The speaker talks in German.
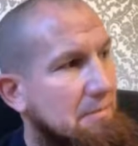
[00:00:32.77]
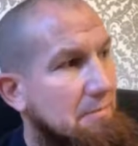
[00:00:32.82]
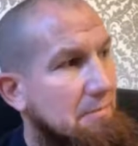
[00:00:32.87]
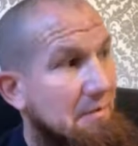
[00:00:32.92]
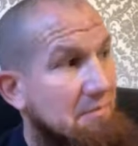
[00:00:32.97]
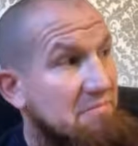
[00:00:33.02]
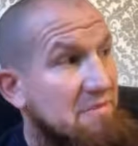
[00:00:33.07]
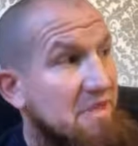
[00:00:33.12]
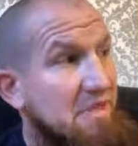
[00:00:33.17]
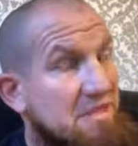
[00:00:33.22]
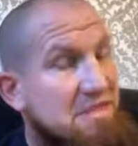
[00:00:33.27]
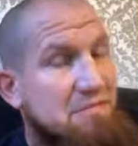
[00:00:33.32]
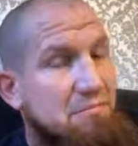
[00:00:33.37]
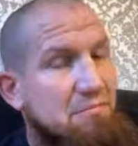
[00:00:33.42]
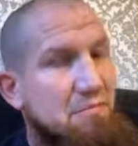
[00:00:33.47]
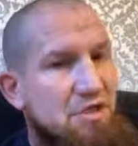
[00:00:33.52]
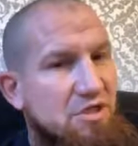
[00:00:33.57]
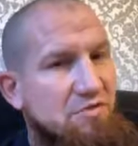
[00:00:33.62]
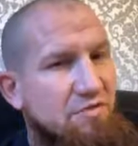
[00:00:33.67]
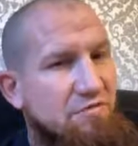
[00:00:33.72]
bei mir
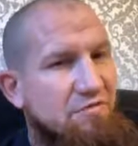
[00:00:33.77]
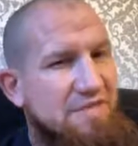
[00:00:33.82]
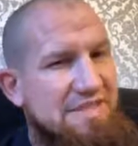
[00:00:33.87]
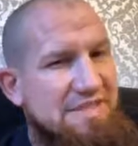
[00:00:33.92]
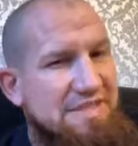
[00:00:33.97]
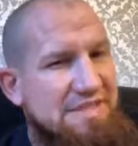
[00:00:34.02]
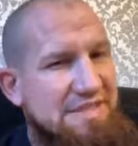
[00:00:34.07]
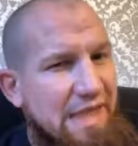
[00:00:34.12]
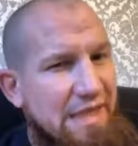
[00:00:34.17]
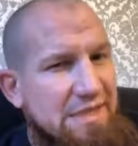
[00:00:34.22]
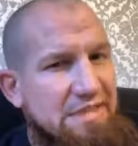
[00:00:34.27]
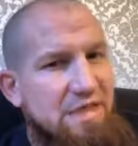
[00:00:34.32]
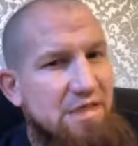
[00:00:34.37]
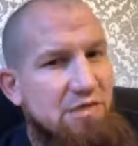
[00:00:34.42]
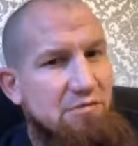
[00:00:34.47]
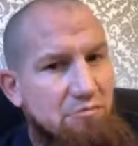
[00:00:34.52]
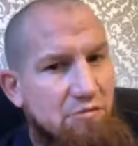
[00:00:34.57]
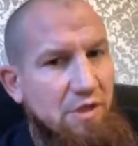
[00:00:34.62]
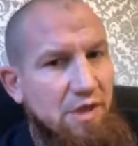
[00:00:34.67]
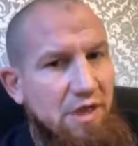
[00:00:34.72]
zum Beispiel wir sehr, sehr
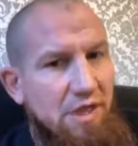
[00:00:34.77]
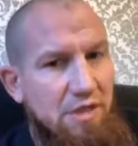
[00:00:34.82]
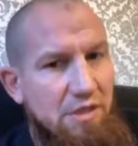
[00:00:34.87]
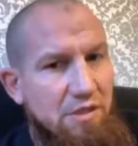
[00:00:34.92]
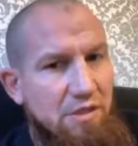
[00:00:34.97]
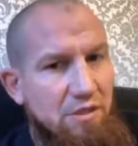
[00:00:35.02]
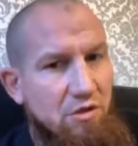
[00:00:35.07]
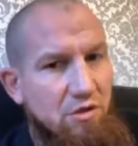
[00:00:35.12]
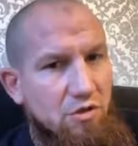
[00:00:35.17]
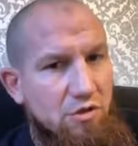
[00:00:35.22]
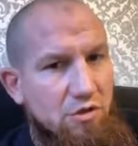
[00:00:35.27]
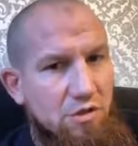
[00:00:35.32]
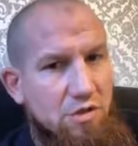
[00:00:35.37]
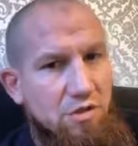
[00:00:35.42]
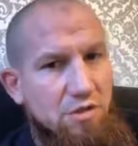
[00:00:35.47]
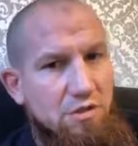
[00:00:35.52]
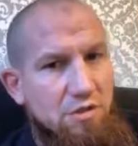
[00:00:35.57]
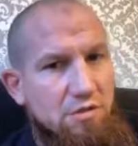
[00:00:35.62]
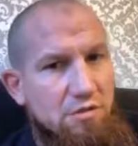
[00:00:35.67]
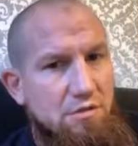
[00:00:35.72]
gut reden können,
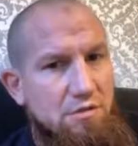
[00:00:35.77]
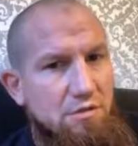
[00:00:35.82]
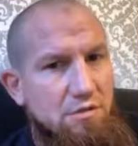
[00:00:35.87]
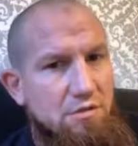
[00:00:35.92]
ja.